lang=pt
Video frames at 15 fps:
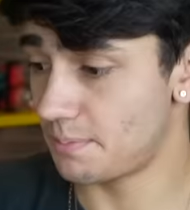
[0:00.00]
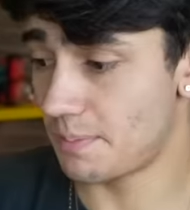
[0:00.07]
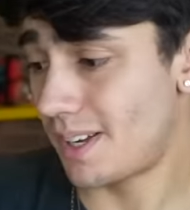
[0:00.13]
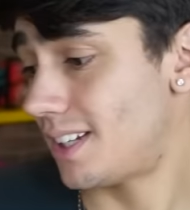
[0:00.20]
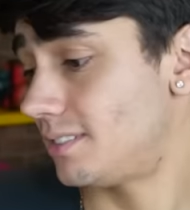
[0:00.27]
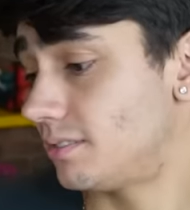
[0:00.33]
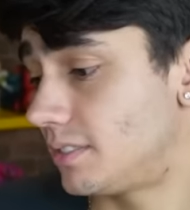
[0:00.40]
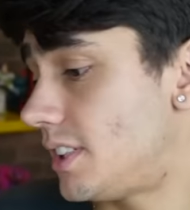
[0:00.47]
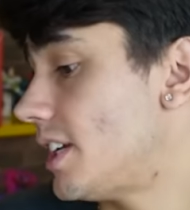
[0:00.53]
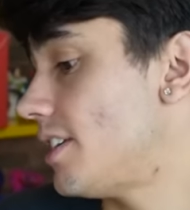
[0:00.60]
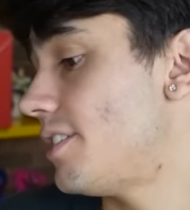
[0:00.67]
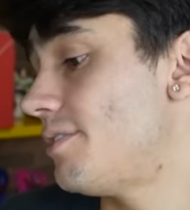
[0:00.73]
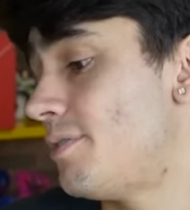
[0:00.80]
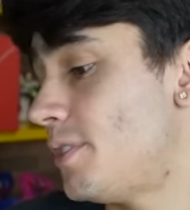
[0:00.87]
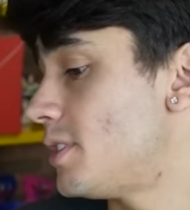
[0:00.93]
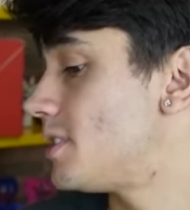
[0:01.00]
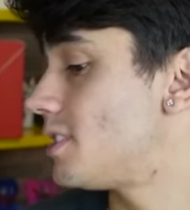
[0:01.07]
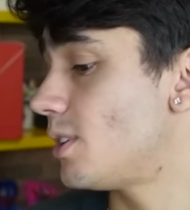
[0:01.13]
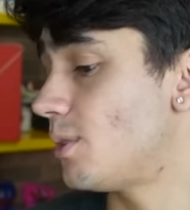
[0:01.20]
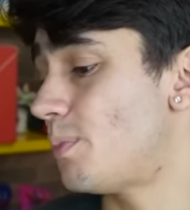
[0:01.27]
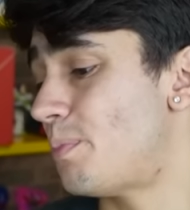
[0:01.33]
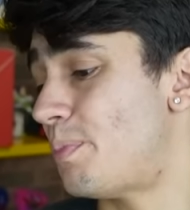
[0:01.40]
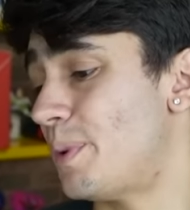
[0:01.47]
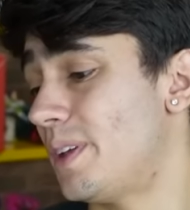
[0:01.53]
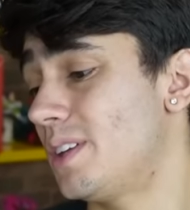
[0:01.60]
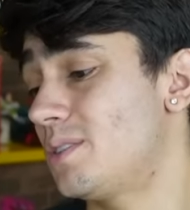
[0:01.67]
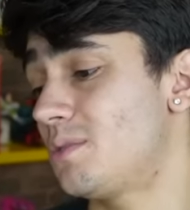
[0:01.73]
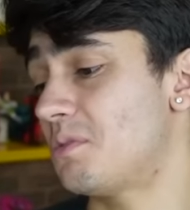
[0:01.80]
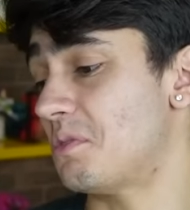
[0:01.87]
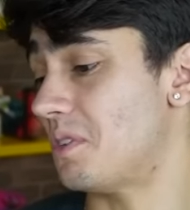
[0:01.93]
Mano, tendo em vista o
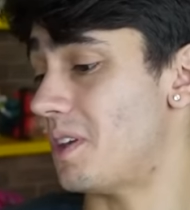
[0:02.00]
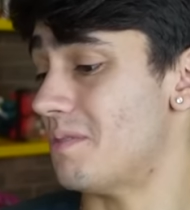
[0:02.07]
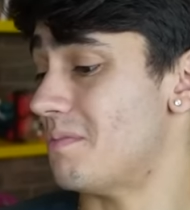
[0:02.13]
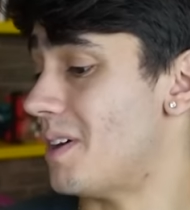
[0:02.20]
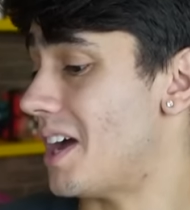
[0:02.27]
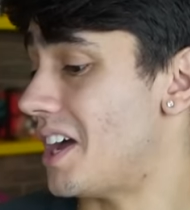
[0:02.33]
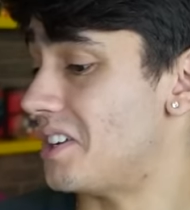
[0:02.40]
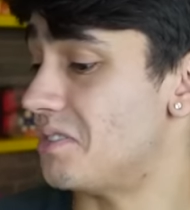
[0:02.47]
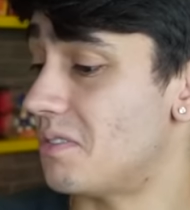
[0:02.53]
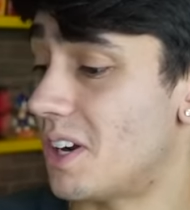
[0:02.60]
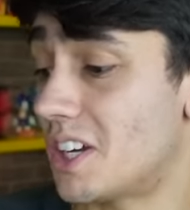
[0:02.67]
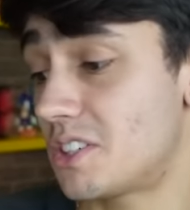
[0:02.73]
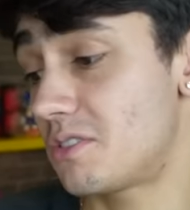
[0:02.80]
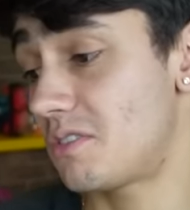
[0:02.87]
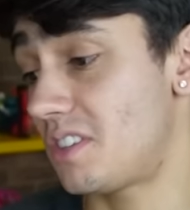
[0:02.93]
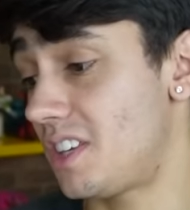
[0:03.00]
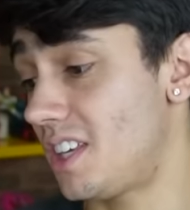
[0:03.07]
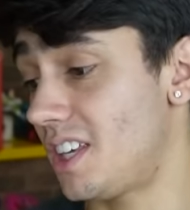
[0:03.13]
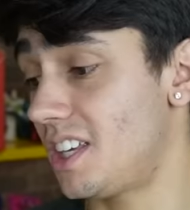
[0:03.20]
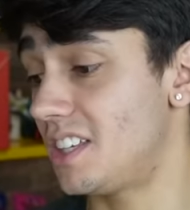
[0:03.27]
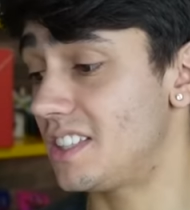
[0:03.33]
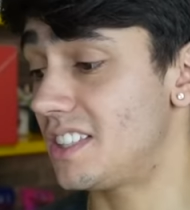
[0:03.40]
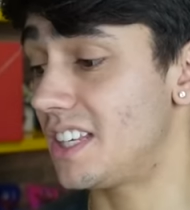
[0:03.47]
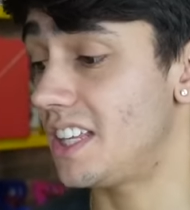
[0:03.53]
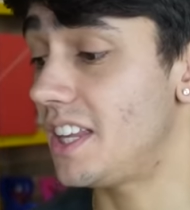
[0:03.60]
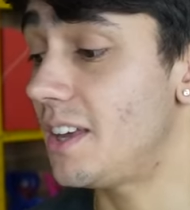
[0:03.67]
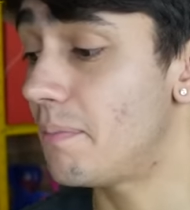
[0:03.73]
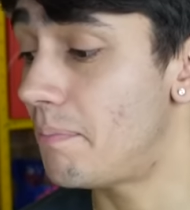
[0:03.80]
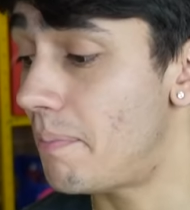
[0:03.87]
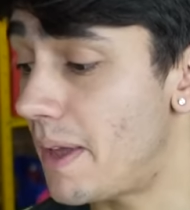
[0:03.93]
preço do Neymar, eu acho que
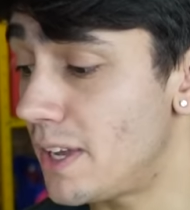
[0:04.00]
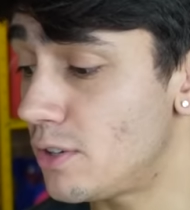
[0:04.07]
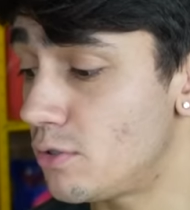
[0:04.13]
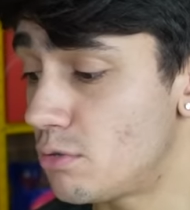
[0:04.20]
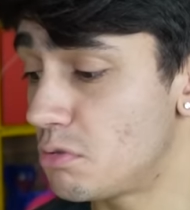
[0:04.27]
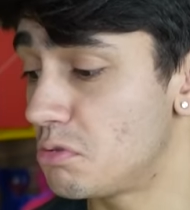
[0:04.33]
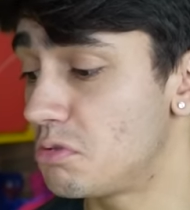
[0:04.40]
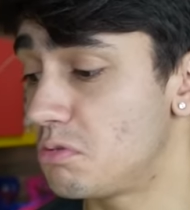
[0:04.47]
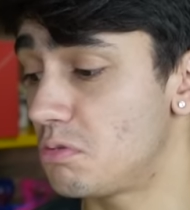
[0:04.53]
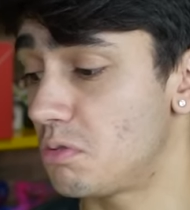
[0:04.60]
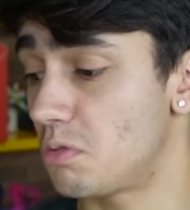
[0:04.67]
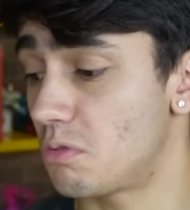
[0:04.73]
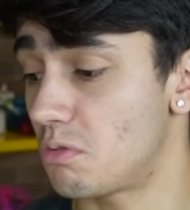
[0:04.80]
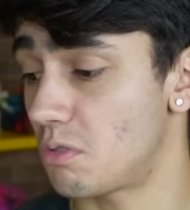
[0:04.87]
seria bem justo eu